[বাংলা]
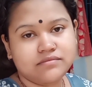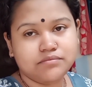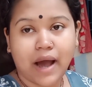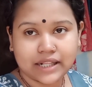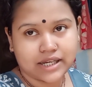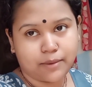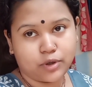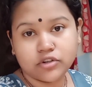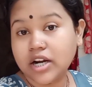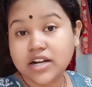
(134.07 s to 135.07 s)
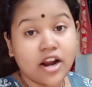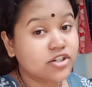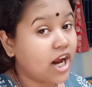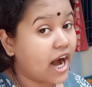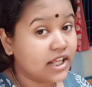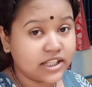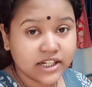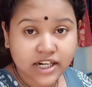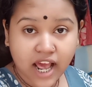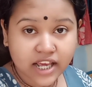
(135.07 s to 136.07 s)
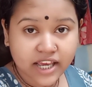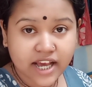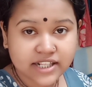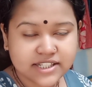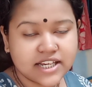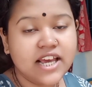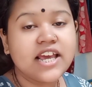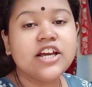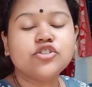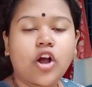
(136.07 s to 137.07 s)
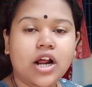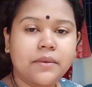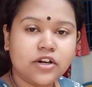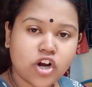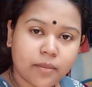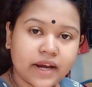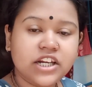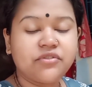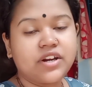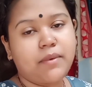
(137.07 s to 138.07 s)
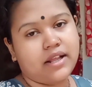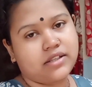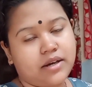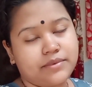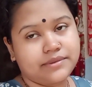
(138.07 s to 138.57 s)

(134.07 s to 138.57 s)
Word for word: ভাত খাবো একটু কারণ কাল সারাদিন না খেয়ে আছি সকালবেলা সবাই টিফিনে ভাত খাবে